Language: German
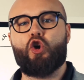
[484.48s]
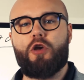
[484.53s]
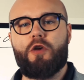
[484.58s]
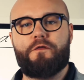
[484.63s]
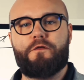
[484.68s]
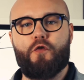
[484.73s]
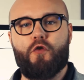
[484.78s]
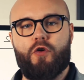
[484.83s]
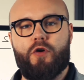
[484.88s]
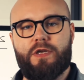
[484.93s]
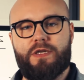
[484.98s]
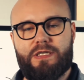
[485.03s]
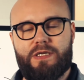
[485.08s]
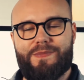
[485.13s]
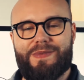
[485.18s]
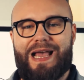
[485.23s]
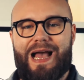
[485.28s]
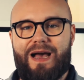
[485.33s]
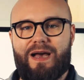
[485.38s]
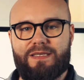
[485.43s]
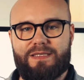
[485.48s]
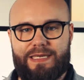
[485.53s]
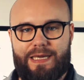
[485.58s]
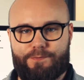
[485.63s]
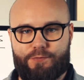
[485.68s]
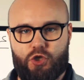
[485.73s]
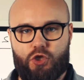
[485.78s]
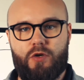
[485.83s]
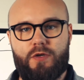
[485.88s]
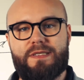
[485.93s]
rückwirkend im
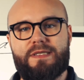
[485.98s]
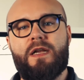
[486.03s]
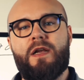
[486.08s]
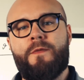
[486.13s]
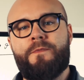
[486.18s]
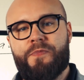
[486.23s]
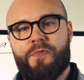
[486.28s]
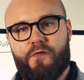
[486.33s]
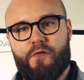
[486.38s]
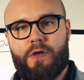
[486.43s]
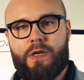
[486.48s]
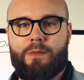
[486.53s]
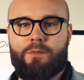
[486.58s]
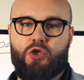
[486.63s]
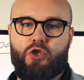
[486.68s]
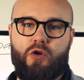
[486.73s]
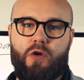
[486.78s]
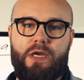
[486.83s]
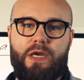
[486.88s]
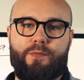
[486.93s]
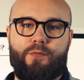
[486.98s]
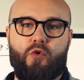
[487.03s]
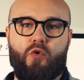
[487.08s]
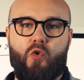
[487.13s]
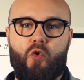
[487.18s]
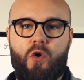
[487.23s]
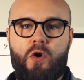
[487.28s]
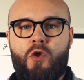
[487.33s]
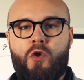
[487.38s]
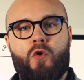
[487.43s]
Jahresabschluss von deinem
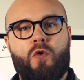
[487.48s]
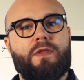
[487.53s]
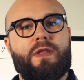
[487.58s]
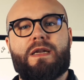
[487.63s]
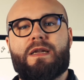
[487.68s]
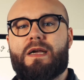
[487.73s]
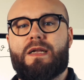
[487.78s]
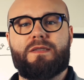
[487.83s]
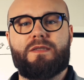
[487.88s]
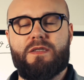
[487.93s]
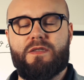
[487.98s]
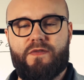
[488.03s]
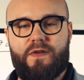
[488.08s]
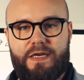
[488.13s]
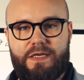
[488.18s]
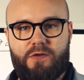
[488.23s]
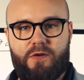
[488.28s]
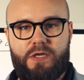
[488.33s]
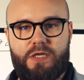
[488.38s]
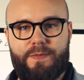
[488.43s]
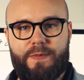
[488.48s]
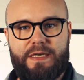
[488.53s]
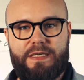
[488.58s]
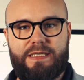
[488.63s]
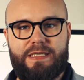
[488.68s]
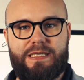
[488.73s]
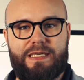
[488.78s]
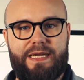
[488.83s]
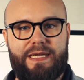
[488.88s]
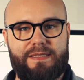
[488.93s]
Steuerbüro und dann kannst du es vielleicht noch nicht mal
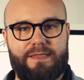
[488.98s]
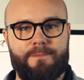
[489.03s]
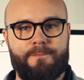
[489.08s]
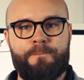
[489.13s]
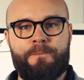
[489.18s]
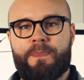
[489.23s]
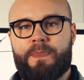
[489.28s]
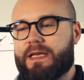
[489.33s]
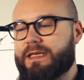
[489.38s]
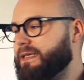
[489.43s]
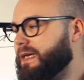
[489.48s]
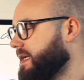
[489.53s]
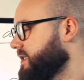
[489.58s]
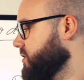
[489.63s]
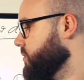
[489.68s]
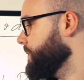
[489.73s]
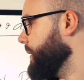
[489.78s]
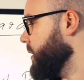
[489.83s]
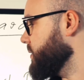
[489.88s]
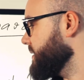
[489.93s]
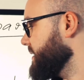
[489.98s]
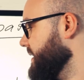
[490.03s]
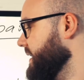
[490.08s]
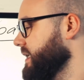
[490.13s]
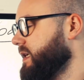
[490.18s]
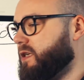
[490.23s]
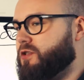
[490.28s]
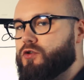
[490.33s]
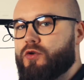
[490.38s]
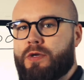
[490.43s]
richtig lesen. Das heißt, du brauchst
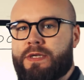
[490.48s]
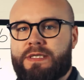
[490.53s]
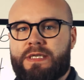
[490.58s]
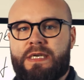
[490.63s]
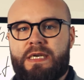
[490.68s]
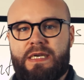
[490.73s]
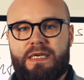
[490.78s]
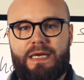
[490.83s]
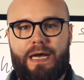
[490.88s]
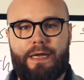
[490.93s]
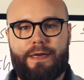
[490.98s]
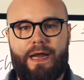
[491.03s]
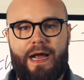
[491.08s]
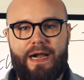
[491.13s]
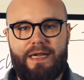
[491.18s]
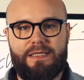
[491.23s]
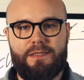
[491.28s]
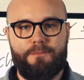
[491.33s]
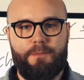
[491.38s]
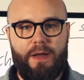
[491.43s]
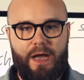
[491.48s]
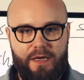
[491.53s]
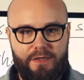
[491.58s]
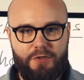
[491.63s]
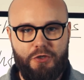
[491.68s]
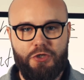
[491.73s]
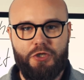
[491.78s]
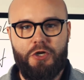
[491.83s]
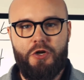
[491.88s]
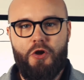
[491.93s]
hier natürlich, gerade als
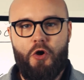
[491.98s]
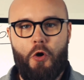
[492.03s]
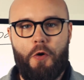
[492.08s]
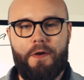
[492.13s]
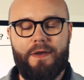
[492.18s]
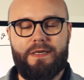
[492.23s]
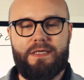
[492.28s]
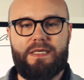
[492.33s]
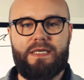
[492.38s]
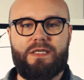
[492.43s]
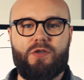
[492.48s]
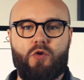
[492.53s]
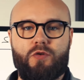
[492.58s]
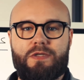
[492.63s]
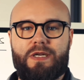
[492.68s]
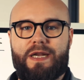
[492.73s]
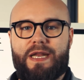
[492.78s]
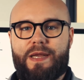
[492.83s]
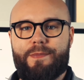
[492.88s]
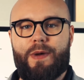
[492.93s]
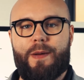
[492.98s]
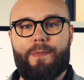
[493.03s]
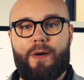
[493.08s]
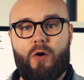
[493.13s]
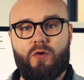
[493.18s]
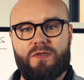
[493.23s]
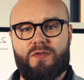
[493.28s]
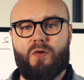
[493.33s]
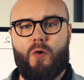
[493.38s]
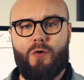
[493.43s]
praktisch orientierter Unternehmer,
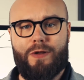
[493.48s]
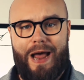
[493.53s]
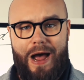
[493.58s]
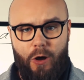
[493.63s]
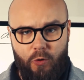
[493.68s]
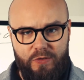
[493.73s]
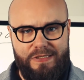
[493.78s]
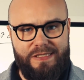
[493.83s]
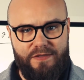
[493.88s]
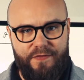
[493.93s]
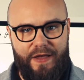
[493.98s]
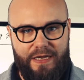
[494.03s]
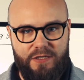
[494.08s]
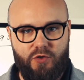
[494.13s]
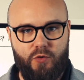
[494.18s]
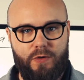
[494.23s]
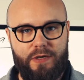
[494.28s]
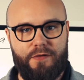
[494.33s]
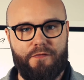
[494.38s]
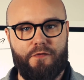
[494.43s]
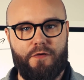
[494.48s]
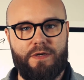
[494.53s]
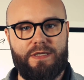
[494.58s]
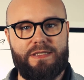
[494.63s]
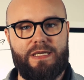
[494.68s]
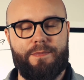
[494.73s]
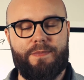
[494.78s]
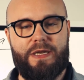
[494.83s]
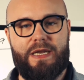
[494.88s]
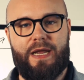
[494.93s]
brauchst du auch Auswertungen von
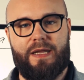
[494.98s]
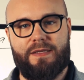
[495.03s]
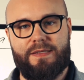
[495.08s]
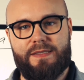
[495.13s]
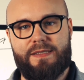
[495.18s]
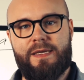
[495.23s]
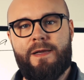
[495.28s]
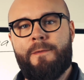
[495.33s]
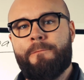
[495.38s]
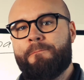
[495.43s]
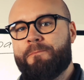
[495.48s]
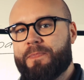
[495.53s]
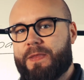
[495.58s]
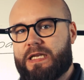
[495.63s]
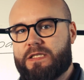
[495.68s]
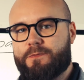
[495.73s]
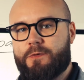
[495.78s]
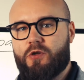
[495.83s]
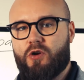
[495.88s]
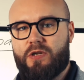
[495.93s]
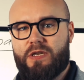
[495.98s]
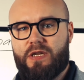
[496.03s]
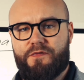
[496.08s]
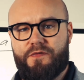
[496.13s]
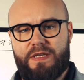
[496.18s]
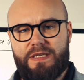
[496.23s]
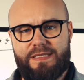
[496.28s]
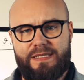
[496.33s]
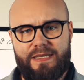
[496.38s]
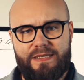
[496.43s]
dieser Bilanz. Das bedeutet,
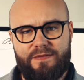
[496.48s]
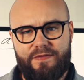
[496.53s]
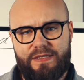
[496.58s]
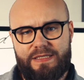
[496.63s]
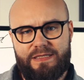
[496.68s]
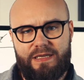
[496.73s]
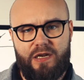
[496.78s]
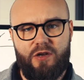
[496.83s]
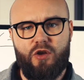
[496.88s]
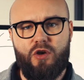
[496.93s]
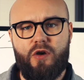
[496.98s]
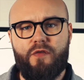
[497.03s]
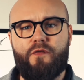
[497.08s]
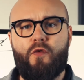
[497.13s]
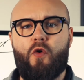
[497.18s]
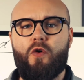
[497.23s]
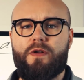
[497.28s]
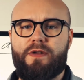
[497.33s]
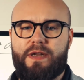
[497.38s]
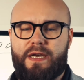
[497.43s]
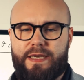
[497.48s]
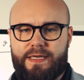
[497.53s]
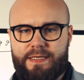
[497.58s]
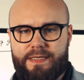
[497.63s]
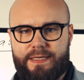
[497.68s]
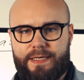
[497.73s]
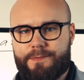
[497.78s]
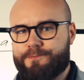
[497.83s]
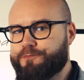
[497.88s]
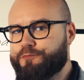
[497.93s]
wie, ist, wie sind deine Quoten
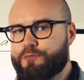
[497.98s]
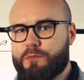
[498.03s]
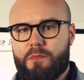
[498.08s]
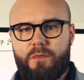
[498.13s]
dahinter?